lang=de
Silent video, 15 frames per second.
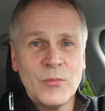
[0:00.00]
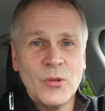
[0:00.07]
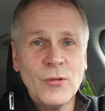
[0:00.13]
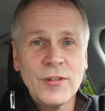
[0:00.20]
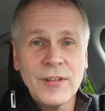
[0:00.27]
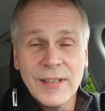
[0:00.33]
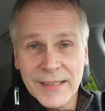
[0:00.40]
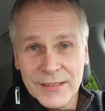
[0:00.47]

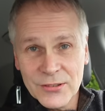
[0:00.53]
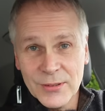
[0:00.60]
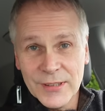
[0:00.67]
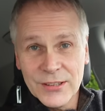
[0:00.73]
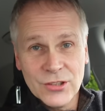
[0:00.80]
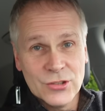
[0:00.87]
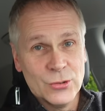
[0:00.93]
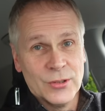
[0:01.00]
Move
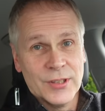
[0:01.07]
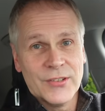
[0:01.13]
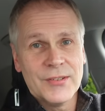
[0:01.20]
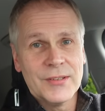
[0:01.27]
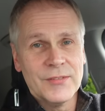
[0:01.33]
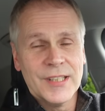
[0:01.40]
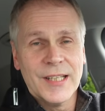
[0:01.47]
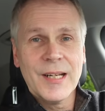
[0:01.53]
Electric. Schön, dass
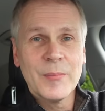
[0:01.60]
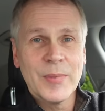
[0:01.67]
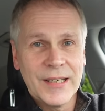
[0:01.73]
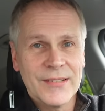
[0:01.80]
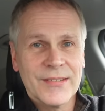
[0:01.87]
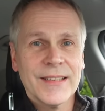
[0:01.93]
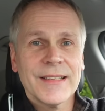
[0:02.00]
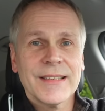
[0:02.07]
ihr wieder
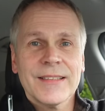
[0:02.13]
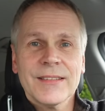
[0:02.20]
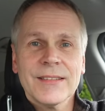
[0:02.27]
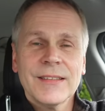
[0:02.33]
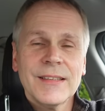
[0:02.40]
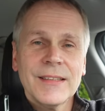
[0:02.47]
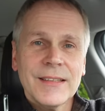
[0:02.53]
dabei seid.